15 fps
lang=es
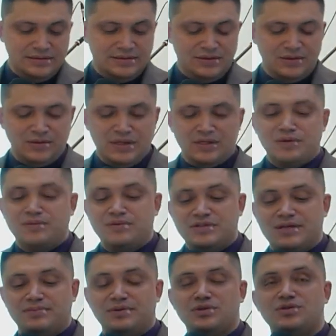o cuando
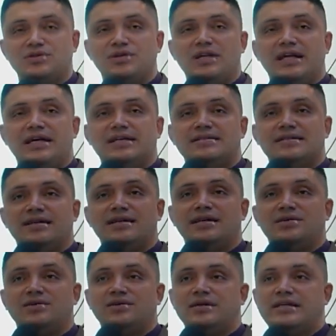se puso la serie
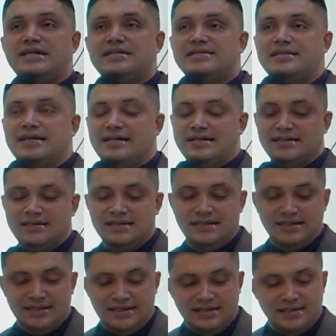Conquista,
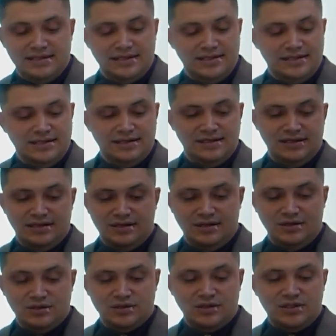
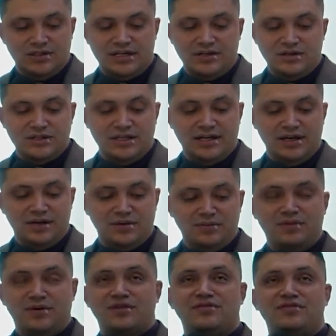los solteros dijeron,
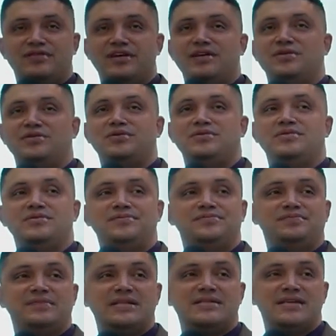por fin un
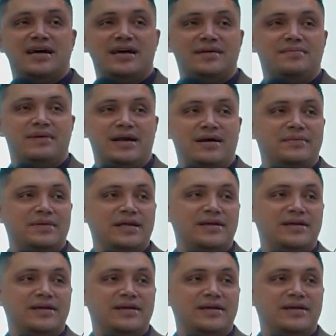mensaje para mí.